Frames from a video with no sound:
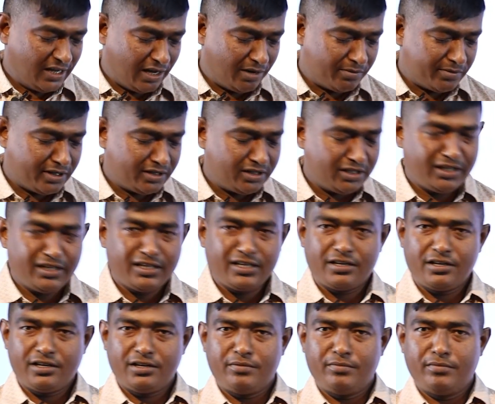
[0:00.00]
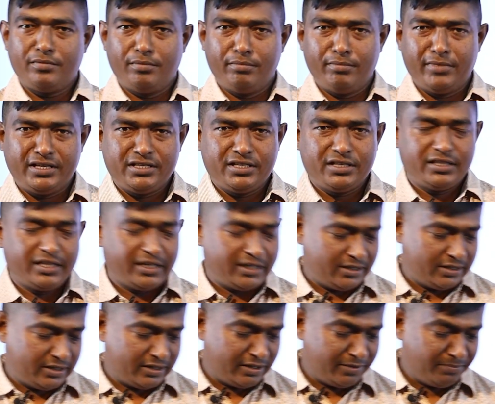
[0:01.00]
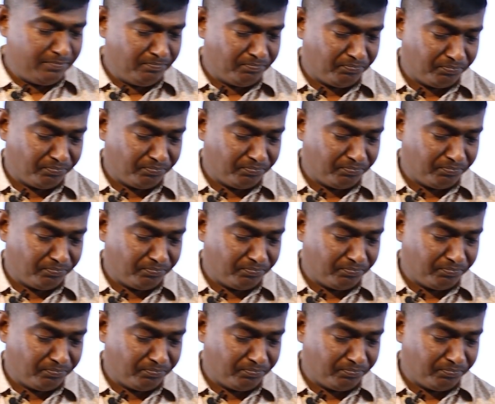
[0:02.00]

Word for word: আমরা তিন কার্ডের ম্যাজিক দেখেছিলাম